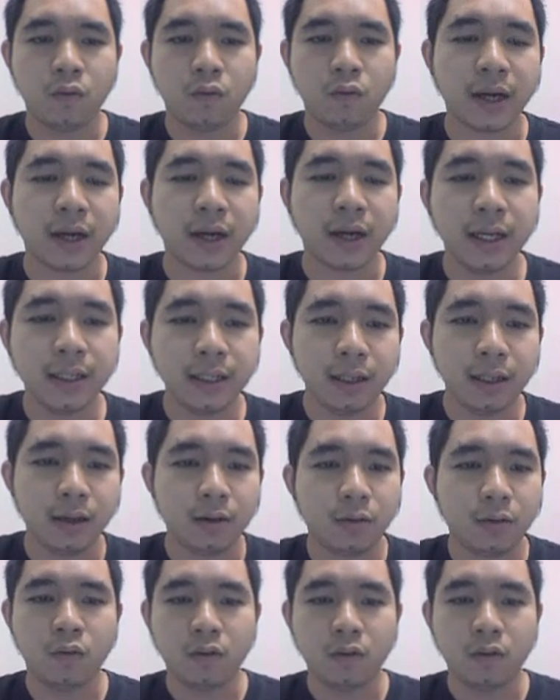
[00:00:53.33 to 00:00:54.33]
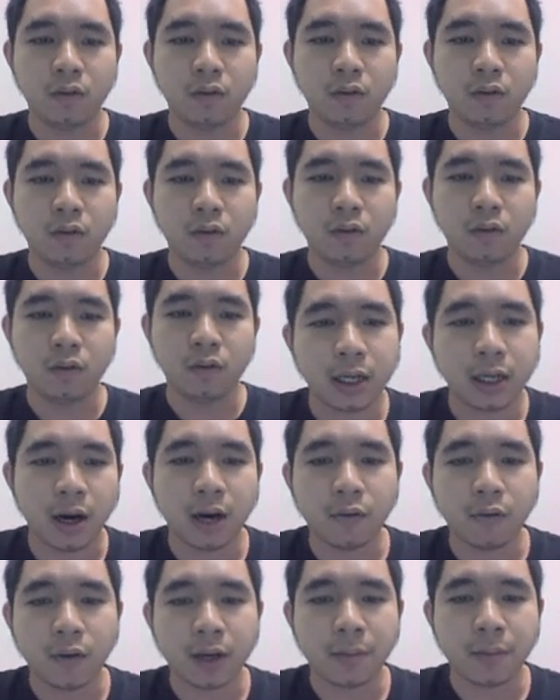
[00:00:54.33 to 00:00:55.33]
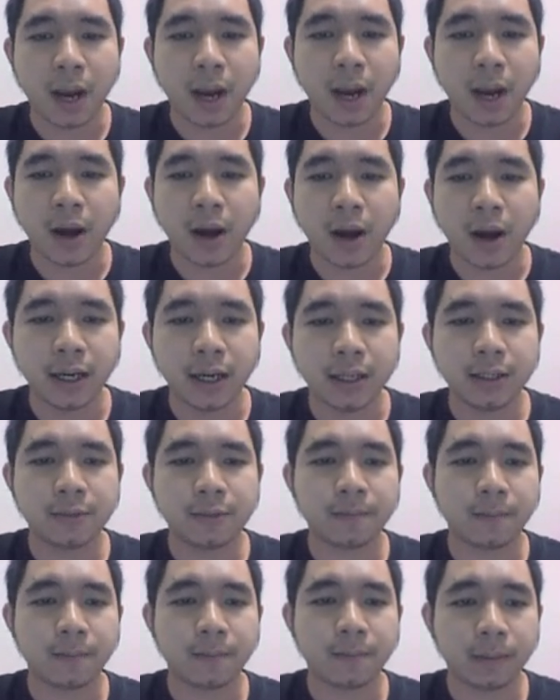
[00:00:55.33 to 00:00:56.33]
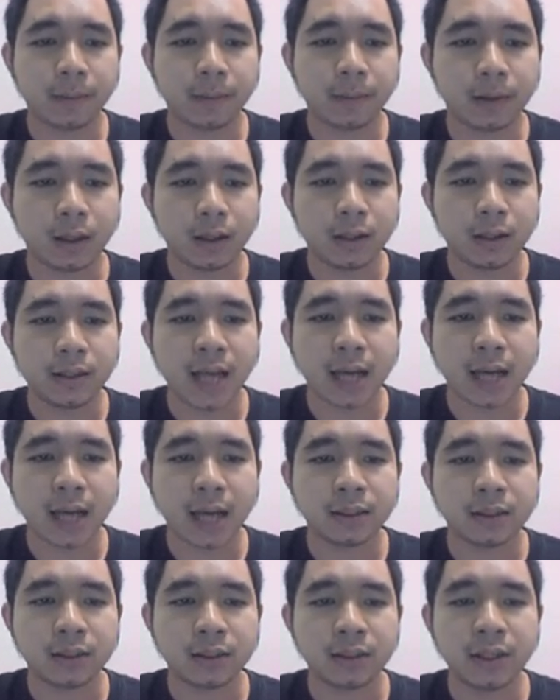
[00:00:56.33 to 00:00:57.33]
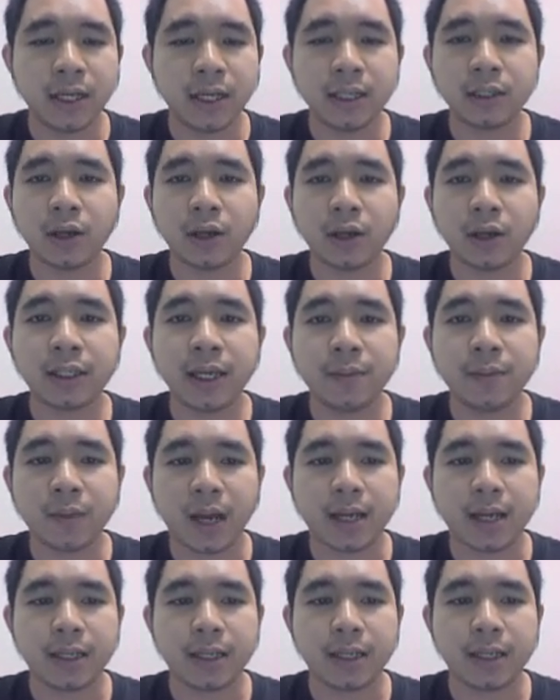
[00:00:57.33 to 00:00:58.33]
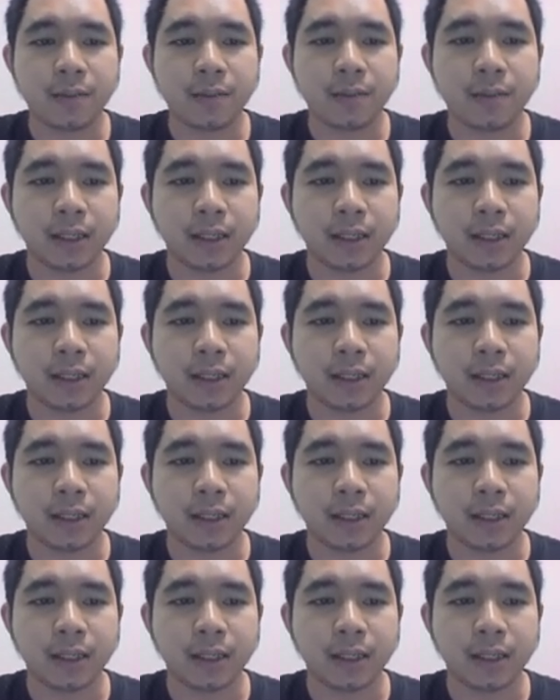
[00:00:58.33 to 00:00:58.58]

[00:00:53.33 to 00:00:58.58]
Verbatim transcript: quản lý quản, hay gọi là của các bạn quản trị dành riêng cho cái theme này các